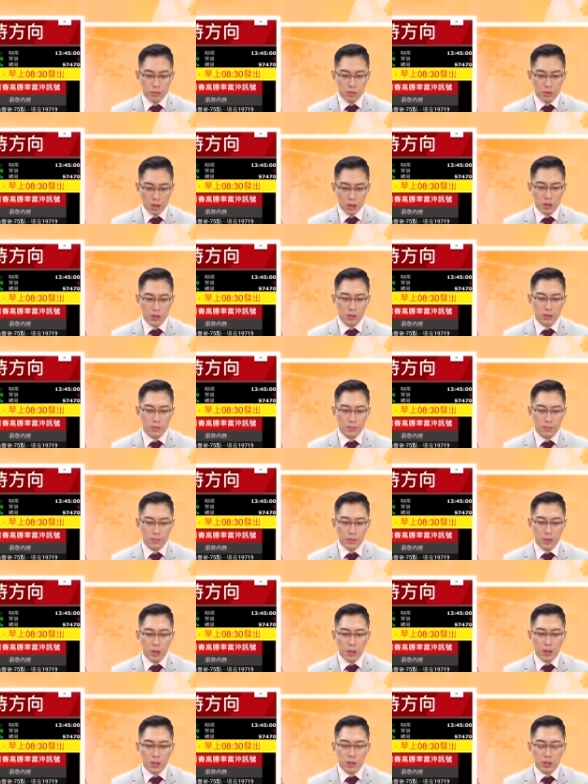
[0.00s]
这里，
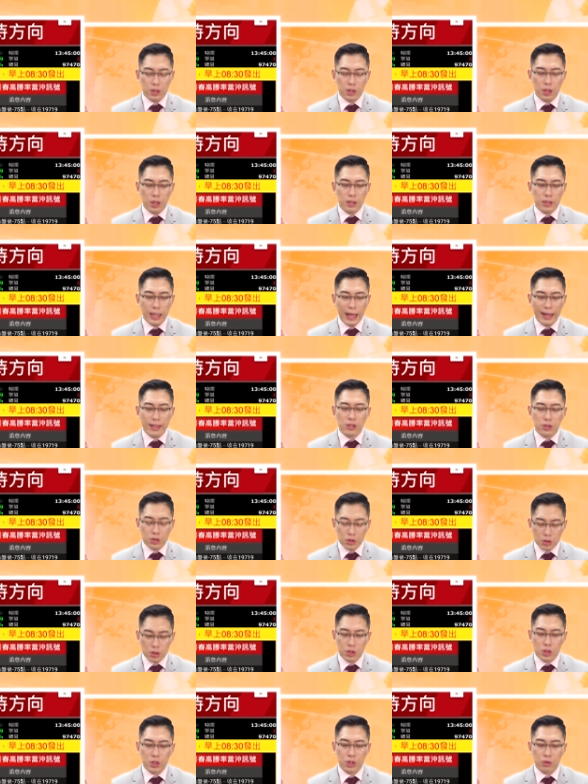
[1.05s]
今天台指
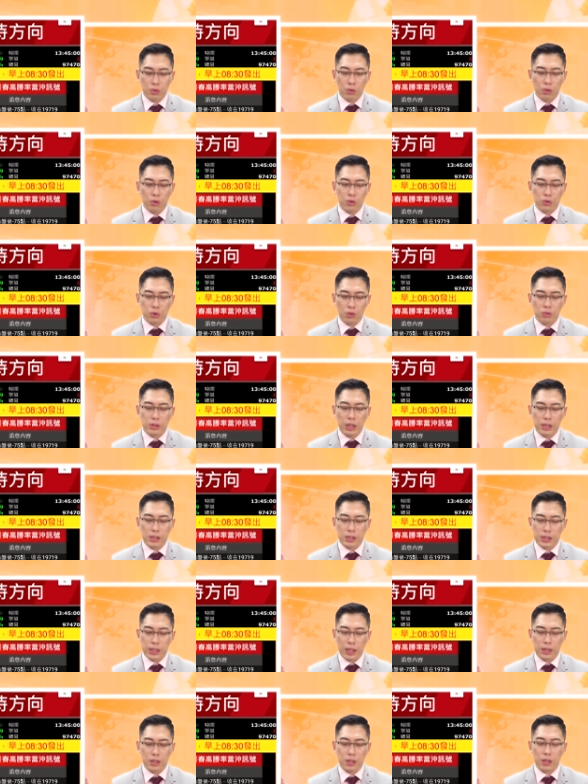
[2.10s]
期货中场
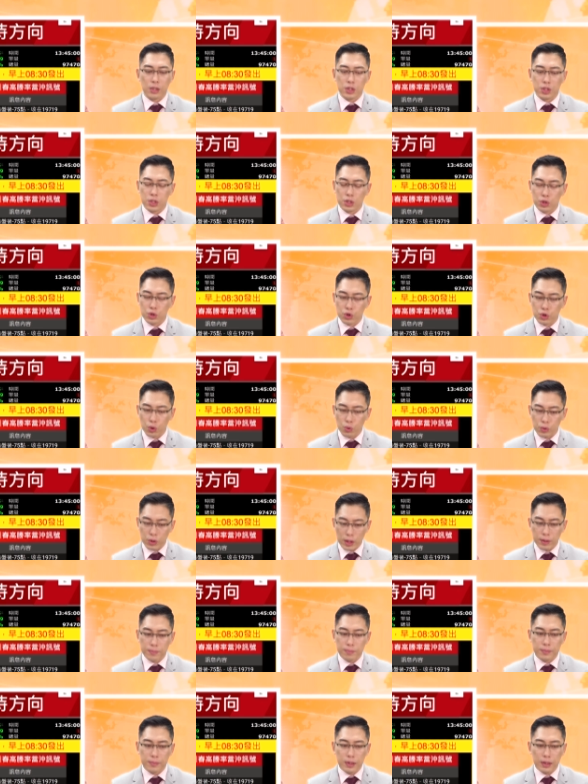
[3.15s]
下跌了七十九点。
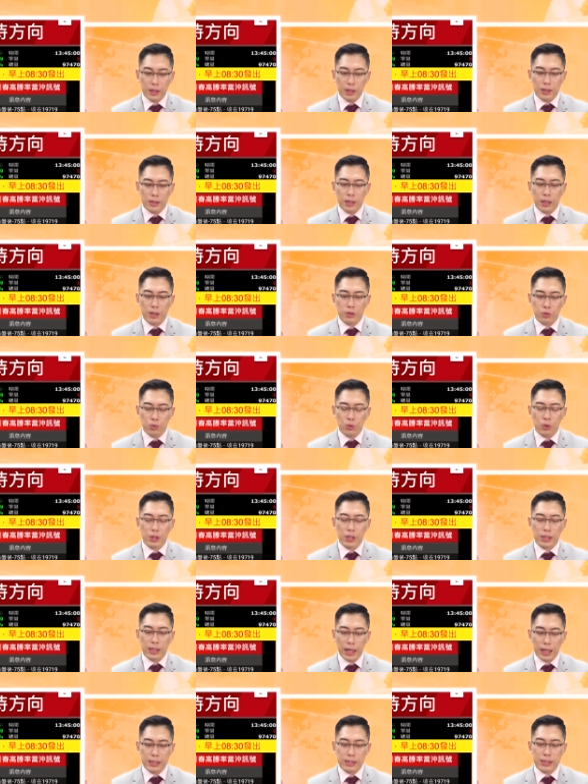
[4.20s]
那如果你
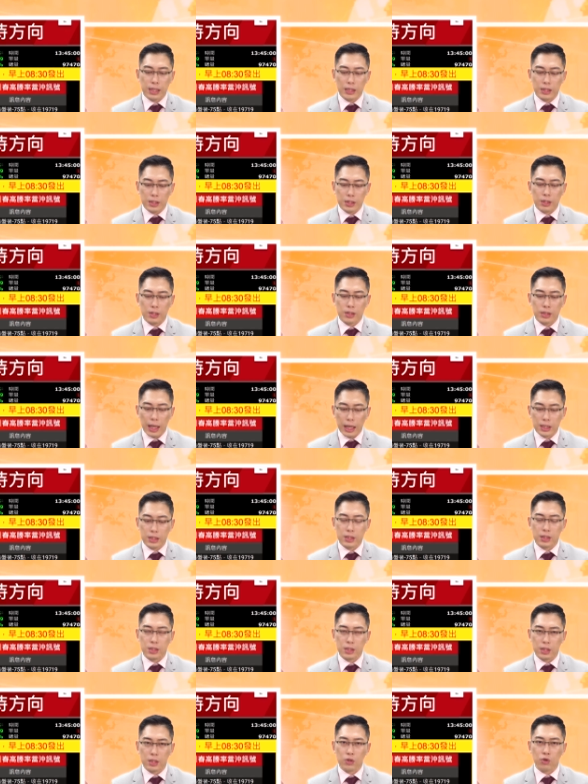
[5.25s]
看一下今天的台积
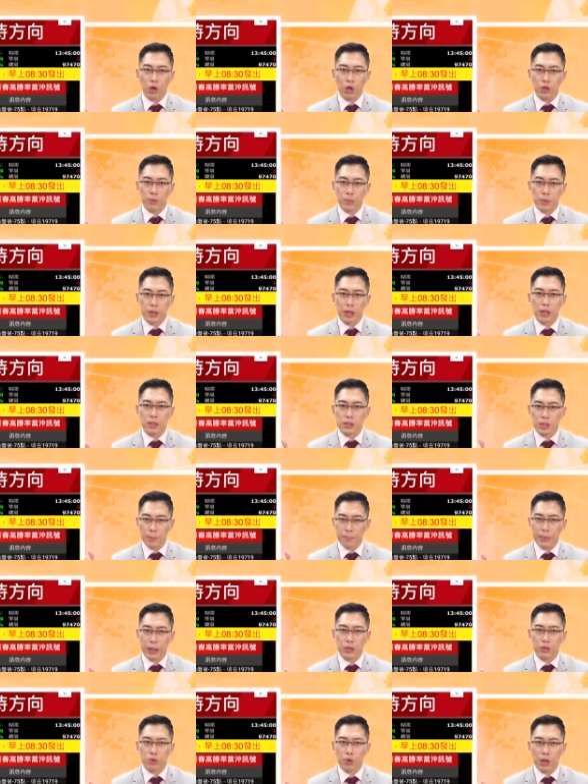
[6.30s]
电的话，我们刚刚上
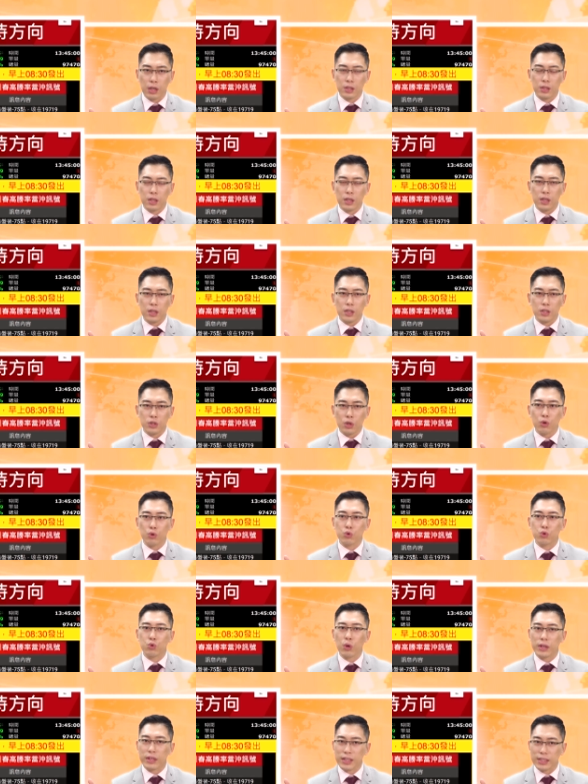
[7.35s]
半段。有
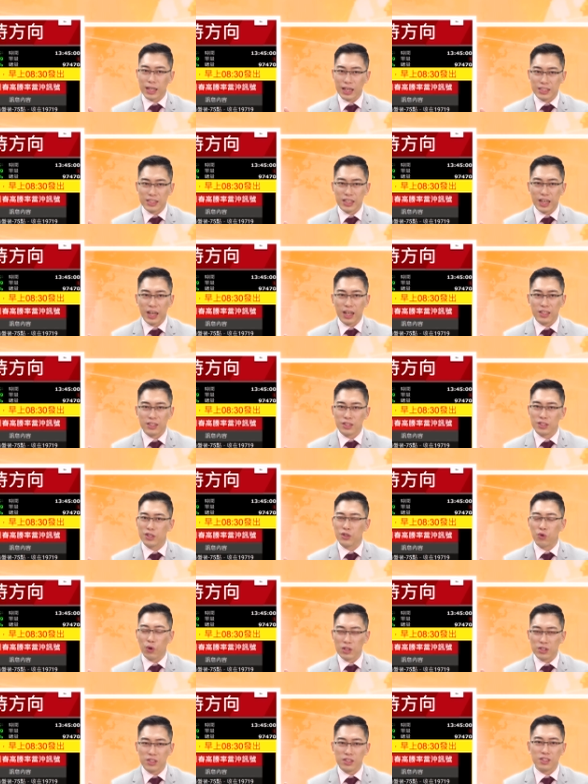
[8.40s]
算给大家，其实
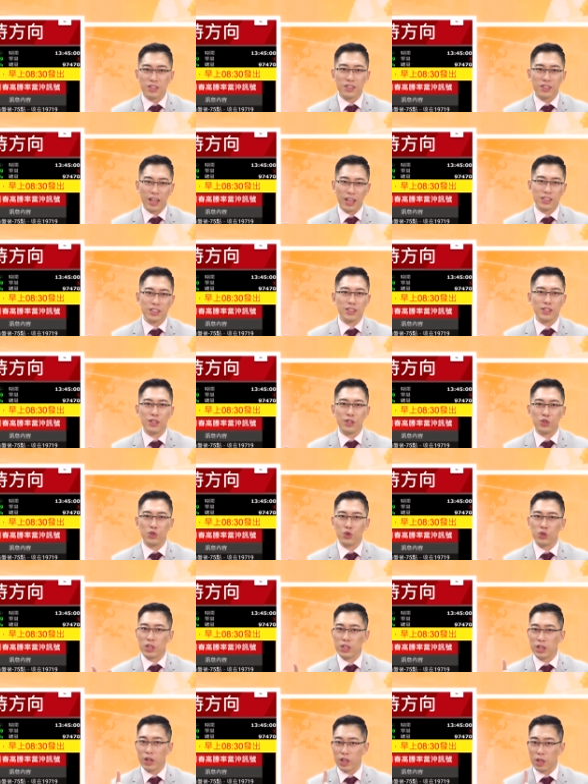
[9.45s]
光今天的台积电就
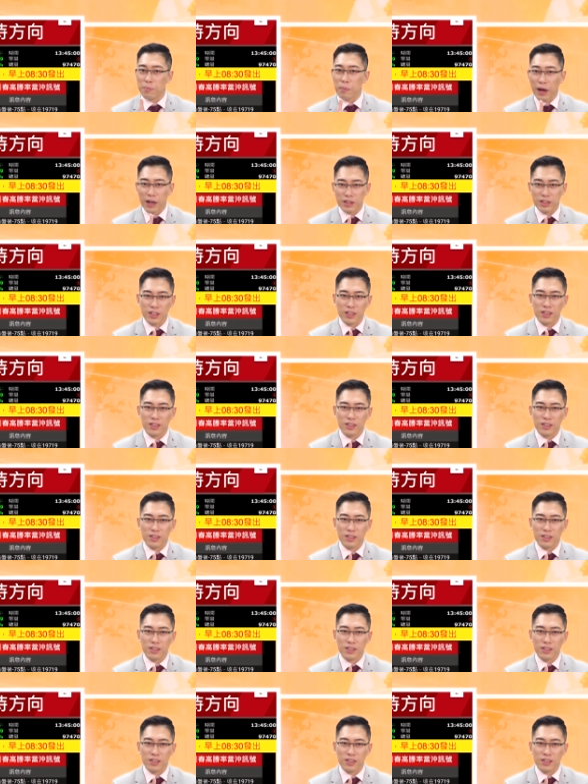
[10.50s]
跌掉一百点，